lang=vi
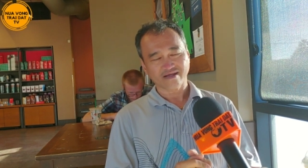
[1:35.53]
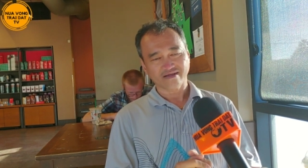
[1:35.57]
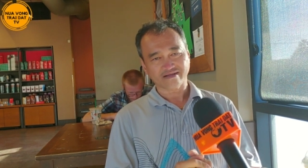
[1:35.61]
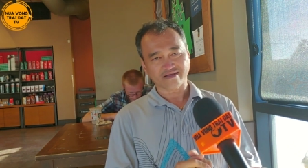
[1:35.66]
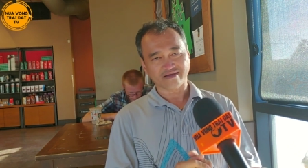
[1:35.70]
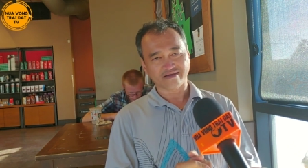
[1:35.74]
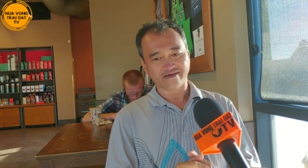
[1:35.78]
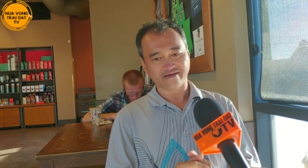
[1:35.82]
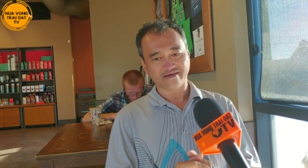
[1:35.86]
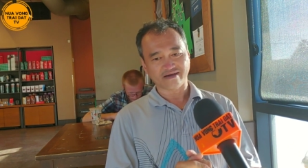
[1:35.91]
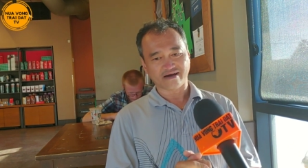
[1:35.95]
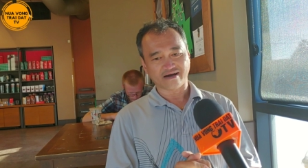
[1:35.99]

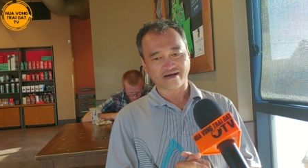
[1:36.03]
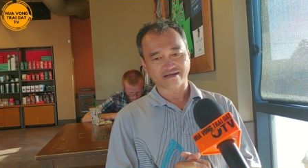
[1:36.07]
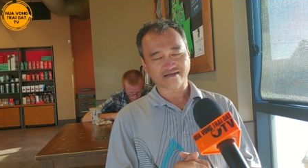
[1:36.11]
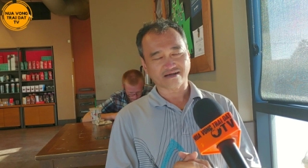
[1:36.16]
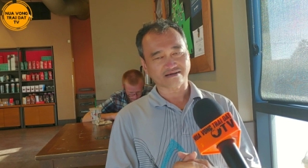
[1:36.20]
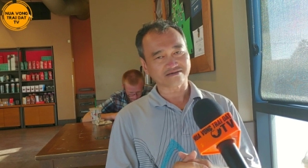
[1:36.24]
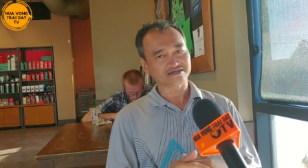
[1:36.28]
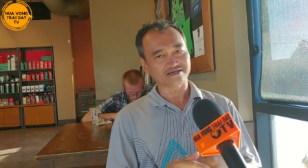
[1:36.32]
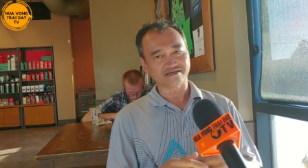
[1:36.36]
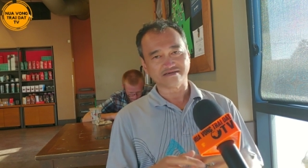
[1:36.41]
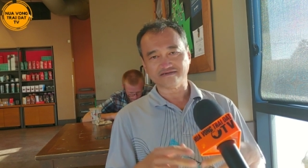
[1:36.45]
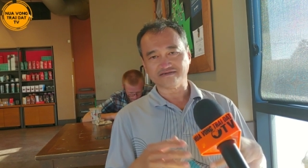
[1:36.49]
Thì uh,
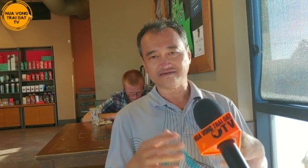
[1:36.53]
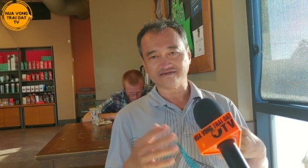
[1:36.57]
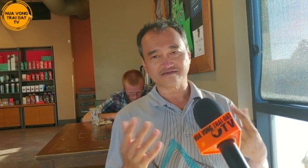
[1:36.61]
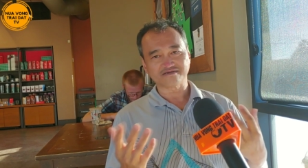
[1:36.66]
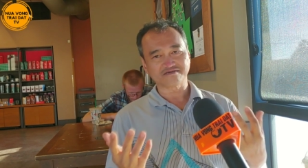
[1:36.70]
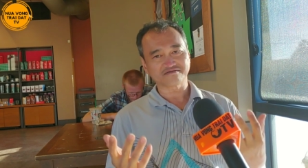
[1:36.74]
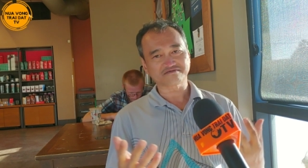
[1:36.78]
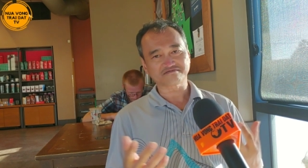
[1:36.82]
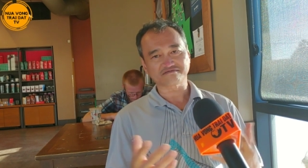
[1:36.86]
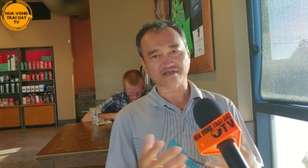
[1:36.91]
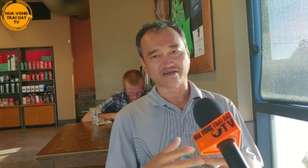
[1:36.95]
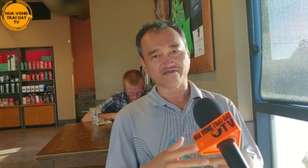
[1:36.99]
thật
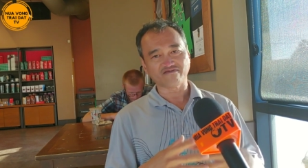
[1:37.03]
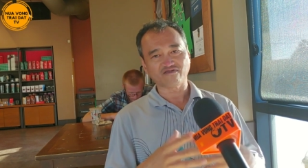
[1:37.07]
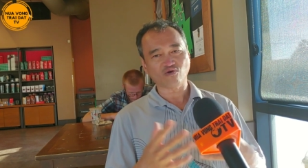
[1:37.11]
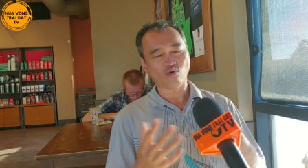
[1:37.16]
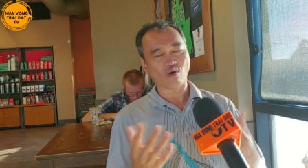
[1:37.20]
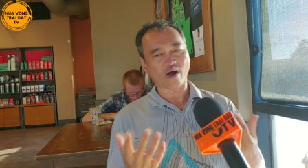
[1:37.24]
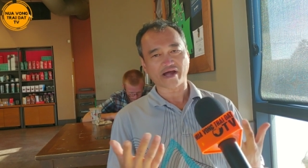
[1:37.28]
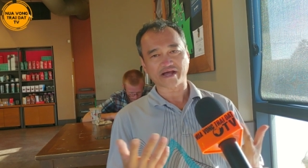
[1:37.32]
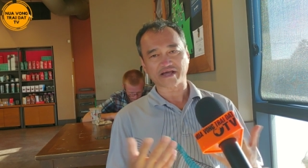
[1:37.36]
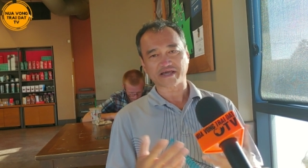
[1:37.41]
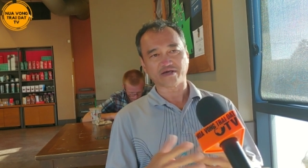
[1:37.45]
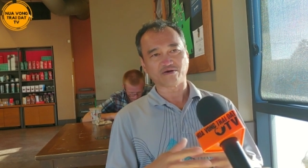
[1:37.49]
sự tỷ phú
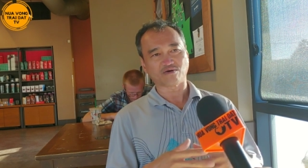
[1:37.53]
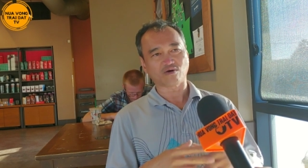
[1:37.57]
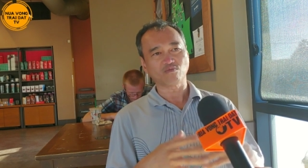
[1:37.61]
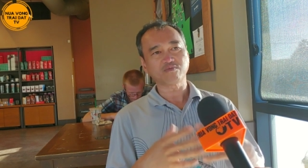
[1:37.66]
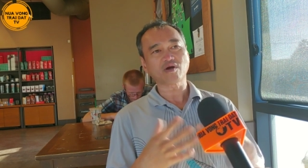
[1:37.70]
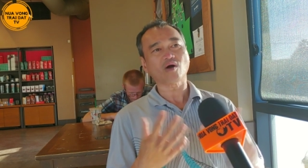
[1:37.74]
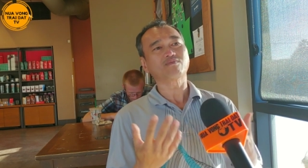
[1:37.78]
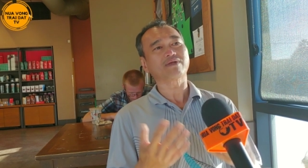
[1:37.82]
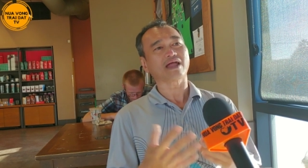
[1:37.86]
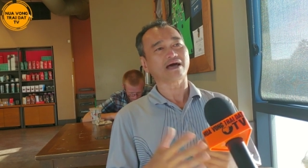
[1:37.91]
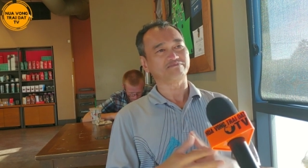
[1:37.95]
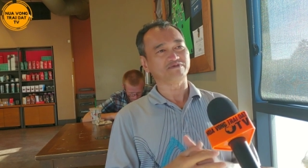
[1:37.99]
Hoàng Kiều cũng
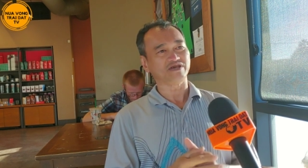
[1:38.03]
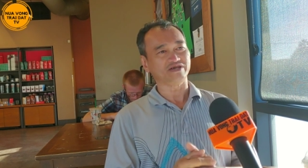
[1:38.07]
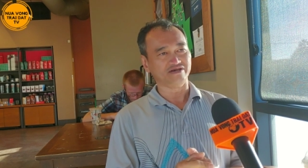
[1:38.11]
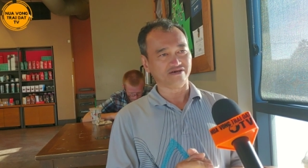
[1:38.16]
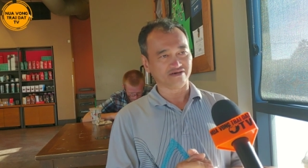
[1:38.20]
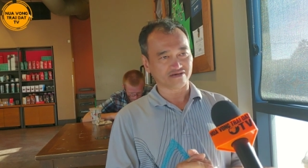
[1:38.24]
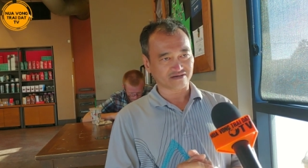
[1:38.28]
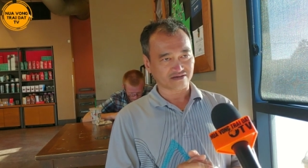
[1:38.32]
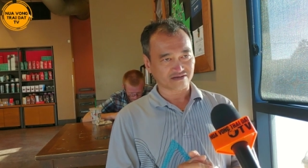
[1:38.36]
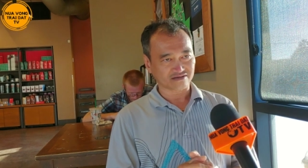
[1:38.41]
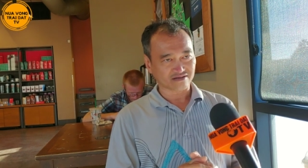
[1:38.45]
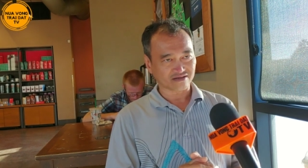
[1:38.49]
không làm gì
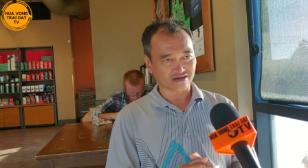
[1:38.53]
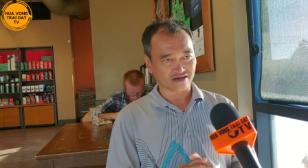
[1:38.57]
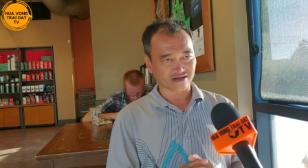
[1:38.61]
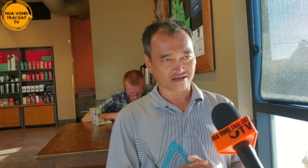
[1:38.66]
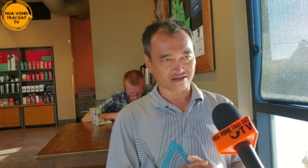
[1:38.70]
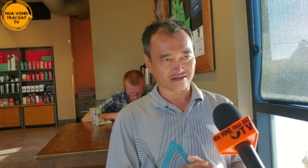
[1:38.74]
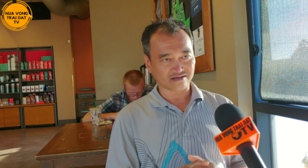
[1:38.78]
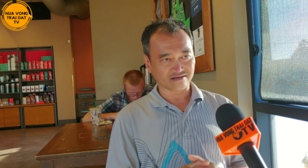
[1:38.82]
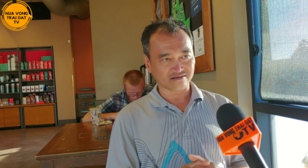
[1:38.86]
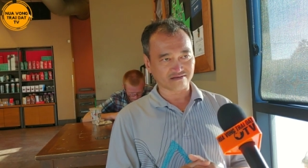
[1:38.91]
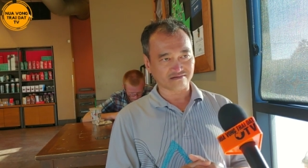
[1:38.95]
được. uh,